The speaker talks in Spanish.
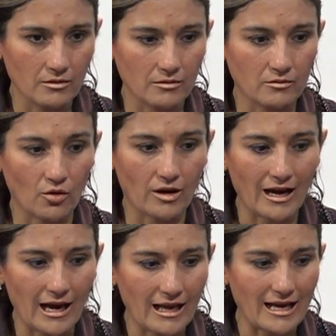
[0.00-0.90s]

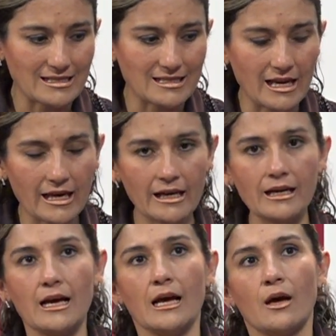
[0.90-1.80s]
tocar, hacer,
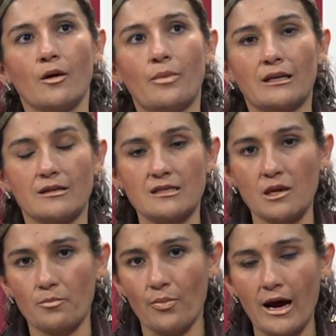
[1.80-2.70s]

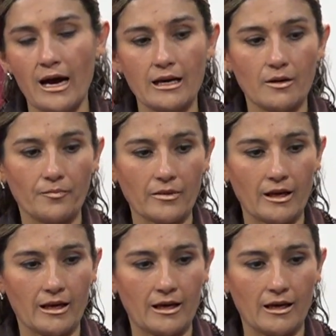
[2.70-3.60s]
participar
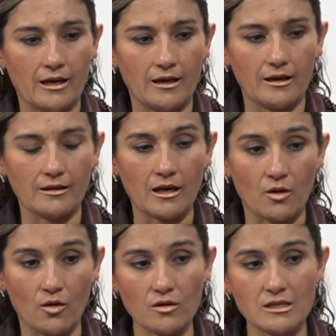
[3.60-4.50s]
eh, de
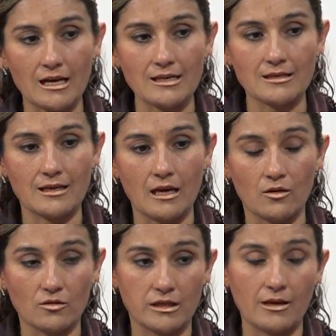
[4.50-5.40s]
cosas que
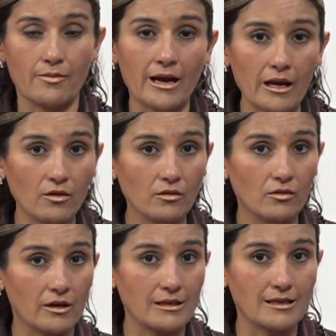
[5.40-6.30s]
nos libraron,
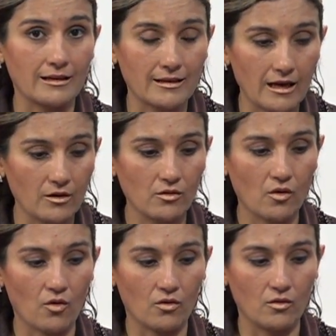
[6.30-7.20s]
nos rescataron
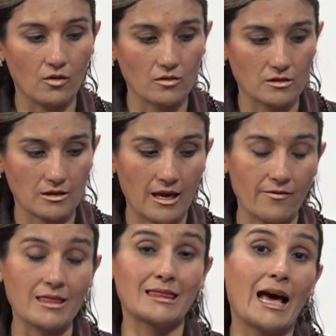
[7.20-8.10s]
o nos
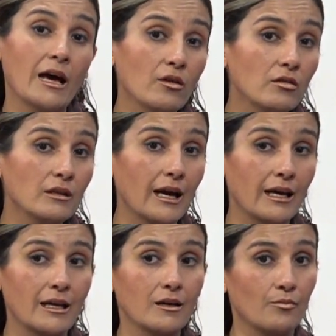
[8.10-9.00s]
evitaron
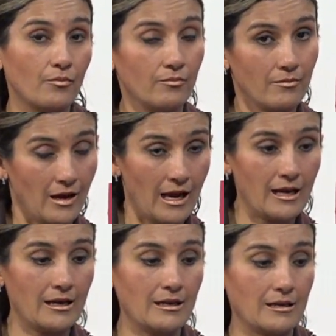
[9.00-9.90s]
caer
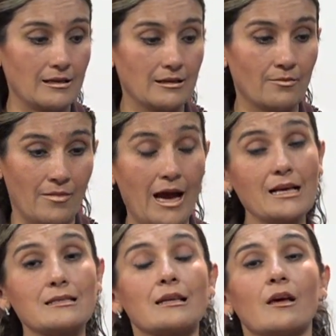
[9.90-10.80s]
más,
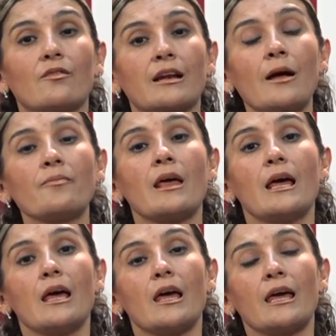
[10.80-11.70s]
más ¿verdad?
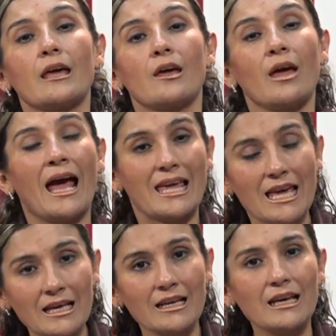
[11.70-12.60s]
Eh, ahí
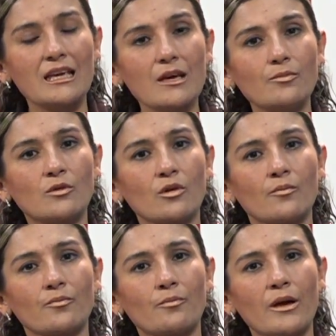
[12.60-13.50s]
en Egipto.
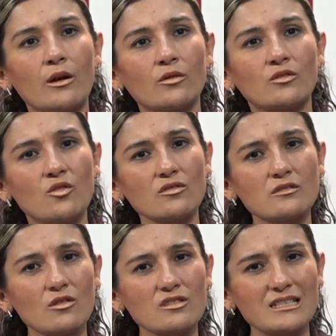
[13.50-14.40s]
Pero Dios
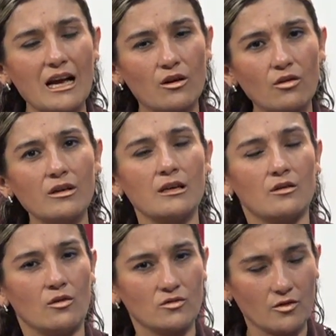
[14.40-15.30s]
nos sacó,
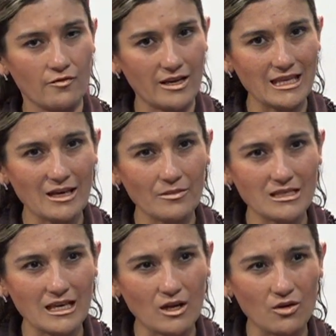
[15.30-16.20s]
con su infinita
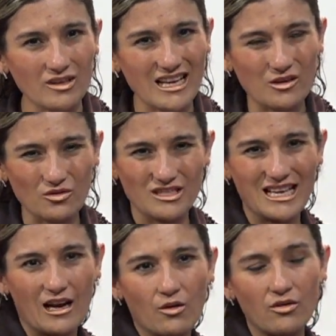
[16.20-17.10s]
misericordia, nos
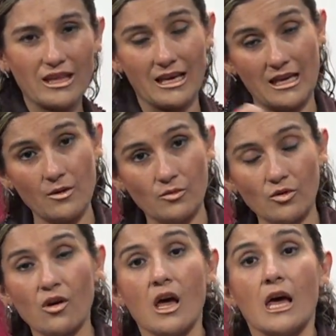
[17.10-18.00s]
sacó de
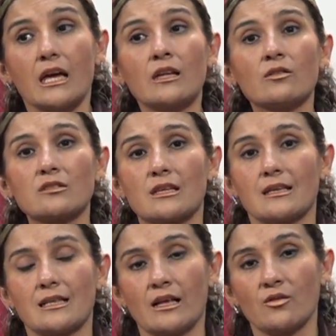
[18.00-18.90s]
Egipto y nos
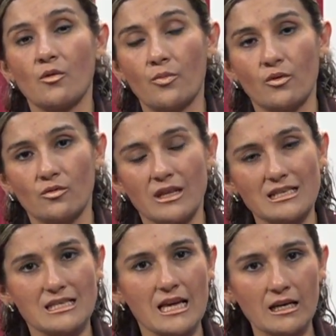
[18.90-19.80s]
trasladó por un
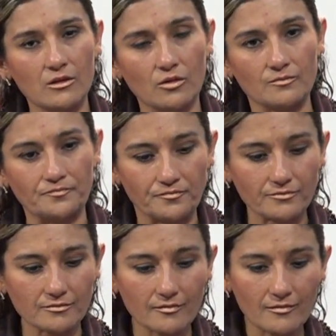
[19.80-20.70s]
desierto.
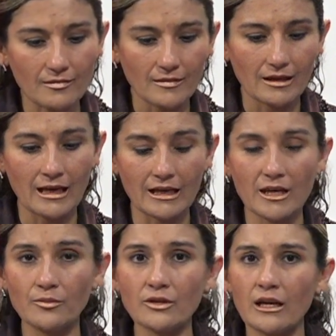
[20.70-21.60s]
A
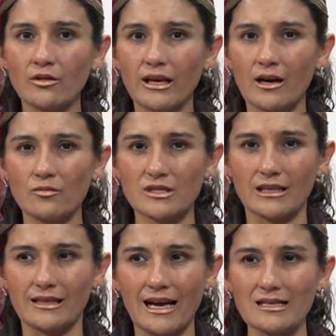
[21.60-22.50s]
Egipto ya lo dejamos
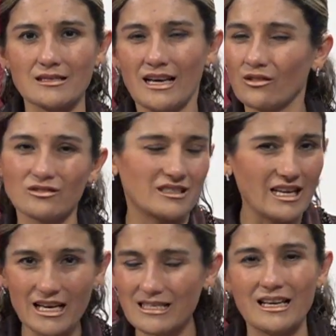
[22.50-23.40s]
atrás, ya no
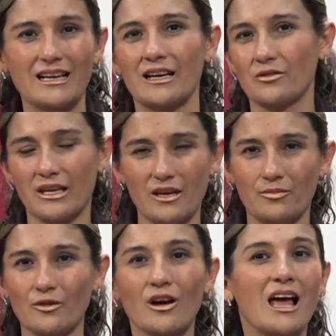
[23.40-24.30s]
sigas cargando
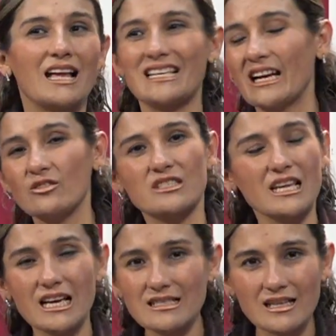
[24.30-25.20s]
Egipto, ya no
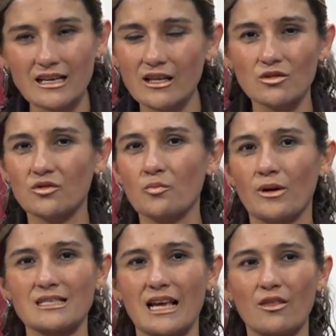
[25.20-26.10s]
sigas trayendo tu
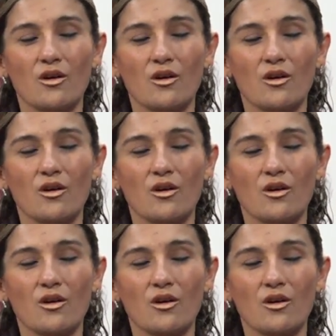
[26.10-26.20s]
pasado,